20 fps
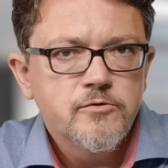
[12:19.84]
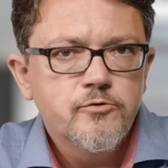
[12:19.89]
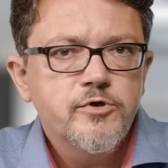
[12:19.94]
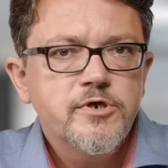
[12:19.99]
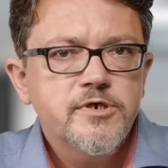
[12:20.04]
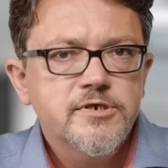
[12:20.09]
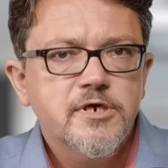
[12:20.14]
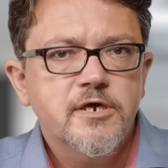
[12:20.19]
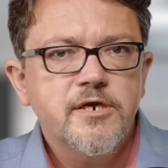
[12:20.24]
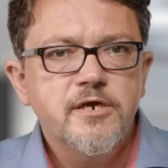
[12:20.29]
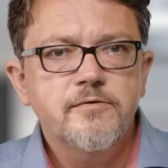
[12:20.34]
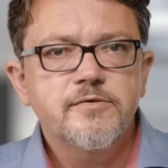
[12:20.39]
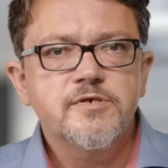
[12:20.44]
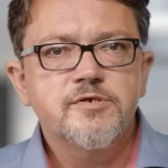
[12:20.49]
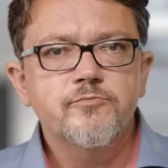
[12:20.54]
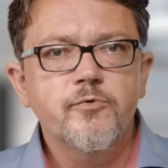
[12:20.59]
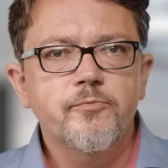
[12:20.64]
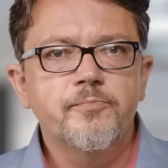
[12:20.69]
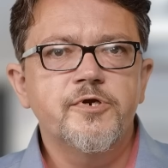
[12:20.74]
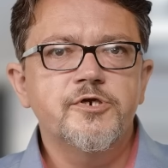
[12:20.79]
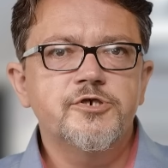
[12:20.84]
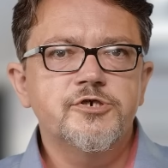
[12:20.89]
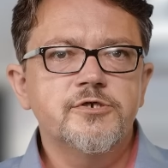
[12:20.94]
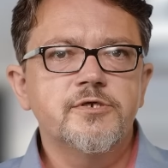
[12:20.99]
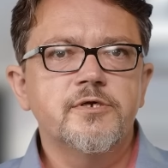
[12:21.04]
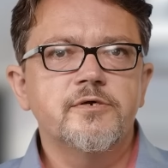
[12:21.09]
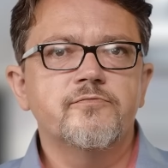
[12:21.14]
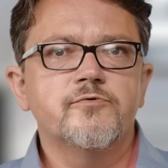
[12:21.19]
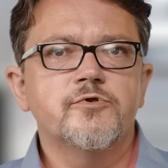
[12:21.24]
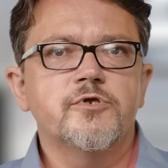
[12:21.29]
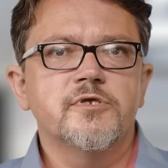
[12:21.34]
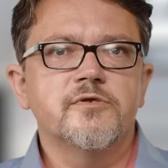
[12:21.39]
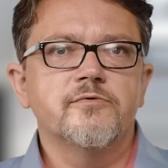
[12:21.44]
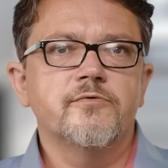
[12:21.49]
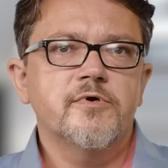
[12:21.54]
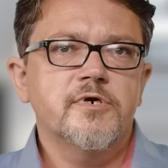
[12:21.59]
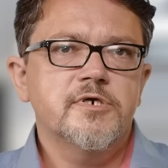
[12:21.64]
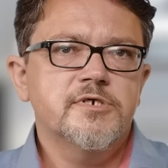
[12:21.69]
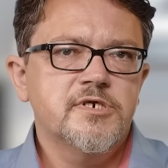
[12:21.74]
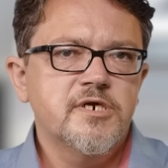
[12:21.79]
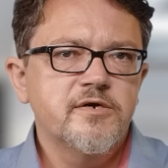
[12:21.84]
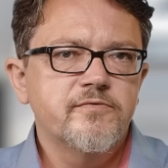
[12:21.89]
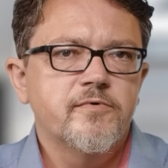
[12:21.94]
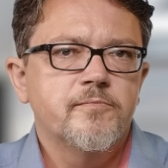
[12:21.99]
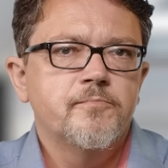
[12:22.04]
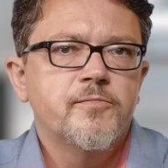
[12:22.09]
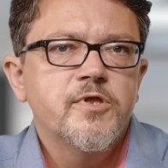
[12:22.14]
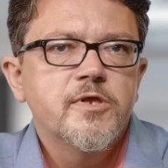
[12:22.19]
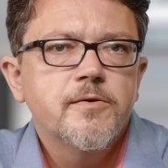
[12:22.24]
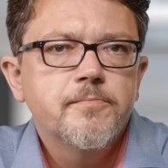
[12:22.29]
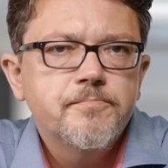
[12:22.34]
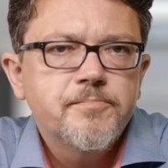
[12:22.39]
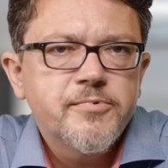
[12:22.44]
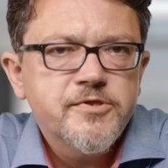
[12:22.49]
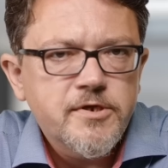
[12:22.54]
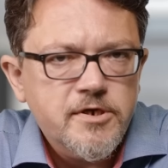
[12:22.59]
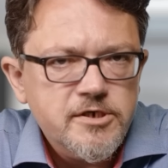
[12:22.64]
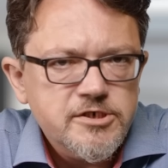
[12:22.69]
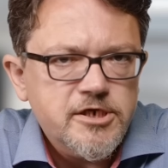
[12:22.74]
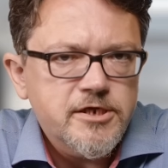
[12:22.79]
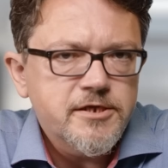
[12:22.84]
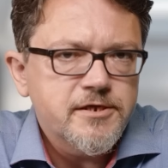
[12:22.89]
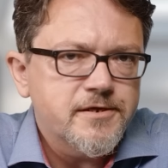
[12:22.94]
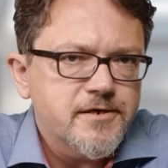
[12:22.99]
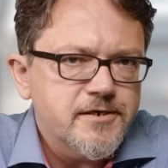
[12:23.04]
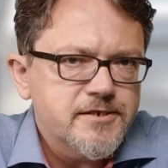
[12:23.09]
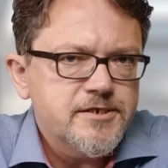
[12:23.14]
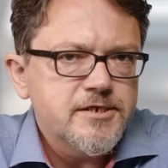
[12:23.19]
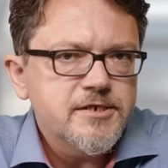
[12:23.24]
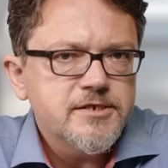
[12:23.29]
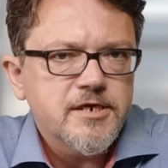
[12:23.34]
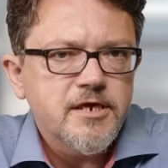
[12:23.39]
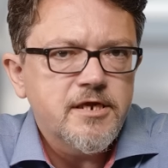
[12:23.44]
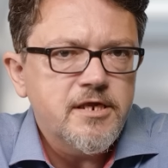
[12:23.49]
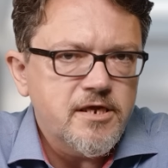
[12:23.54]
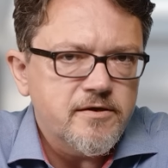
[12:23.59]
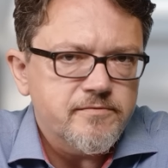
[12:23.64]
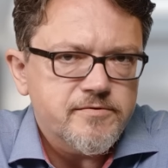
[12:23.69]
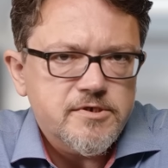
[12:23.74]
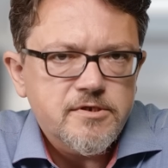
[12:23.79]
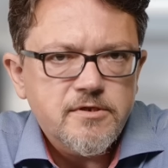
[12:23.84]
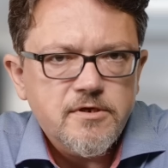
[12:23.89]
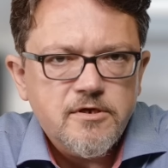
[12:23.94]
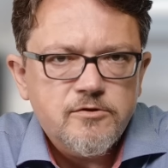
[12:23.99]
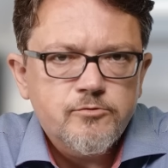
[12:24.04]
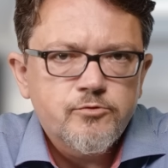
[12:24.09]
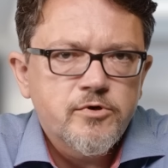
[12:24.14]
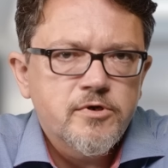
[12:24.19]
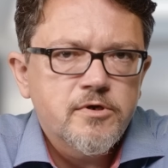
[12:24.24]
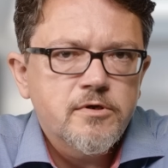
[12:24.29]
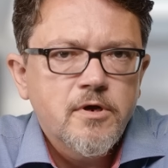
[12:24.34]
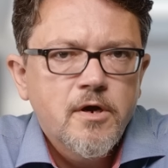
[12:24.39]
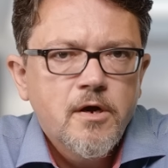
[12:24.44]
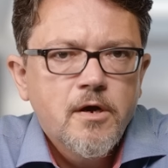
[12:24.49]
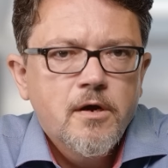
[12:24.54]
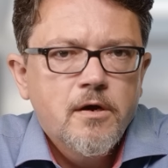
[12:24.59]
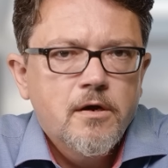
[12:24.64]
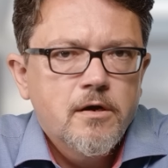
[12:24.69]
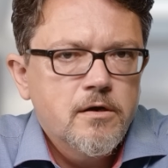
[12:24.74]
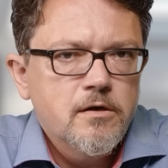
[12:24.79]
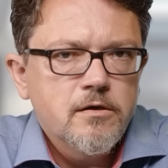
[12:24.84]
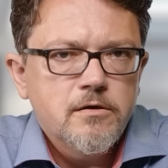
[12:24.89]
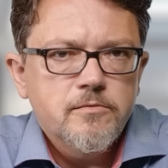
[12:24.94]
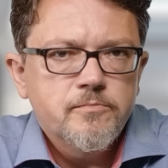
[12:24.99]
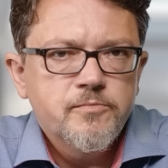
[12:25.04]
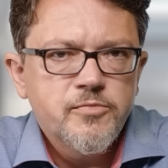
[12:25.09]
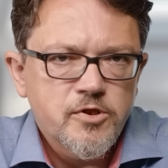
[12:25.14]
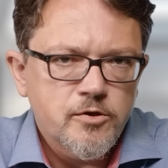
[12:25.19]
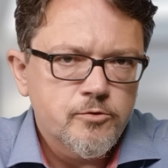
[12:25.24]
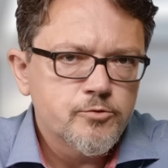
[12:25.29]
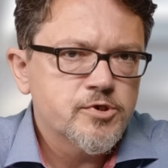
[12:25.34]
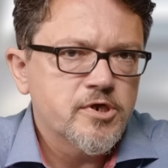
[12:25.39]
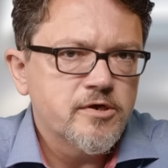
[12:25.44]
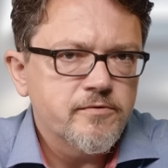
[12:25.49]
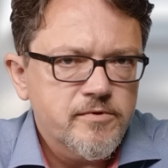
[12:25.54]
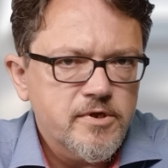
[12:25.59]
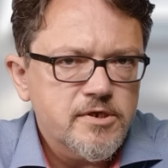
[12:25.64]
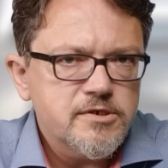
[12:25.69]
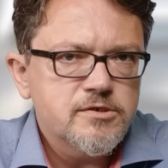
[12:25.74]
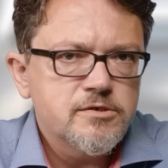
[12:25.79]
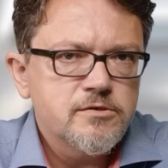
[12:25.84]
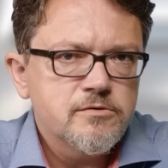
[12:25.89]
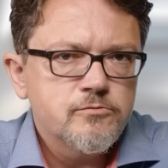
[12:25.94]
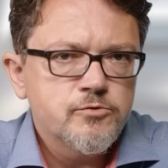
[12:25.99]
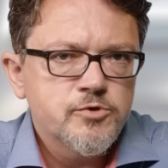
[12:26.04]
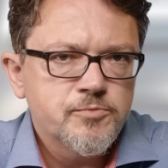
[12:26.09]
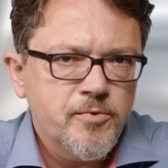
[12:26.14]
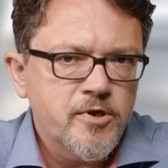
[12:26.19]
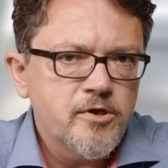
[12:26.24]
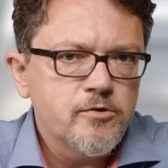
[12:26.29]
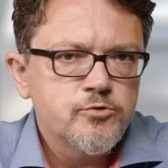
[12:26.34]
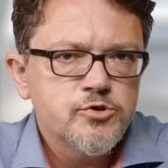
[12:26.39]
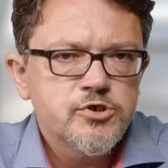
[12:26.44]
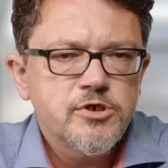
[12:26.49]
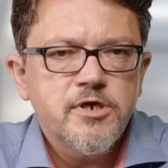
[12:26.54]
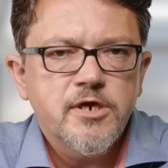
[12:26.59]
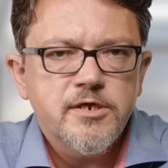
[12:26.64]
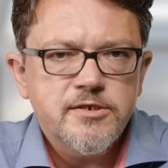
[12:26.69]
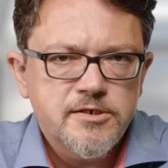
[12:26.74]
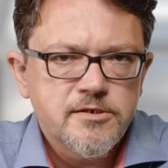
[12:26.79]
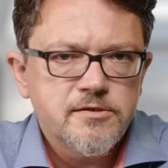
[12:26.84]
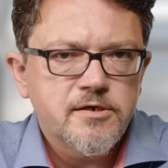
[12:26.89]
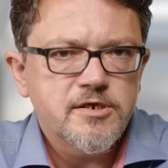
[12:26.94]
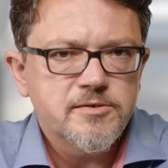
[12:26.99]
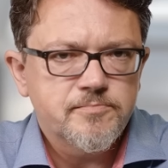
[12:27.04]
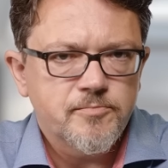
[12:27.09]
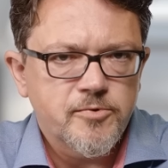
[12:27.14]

Ну и, скорее всего, причиной вот этого разрыва было подорожание российской нефти, на которое э, белорусские власти успели уже не один раз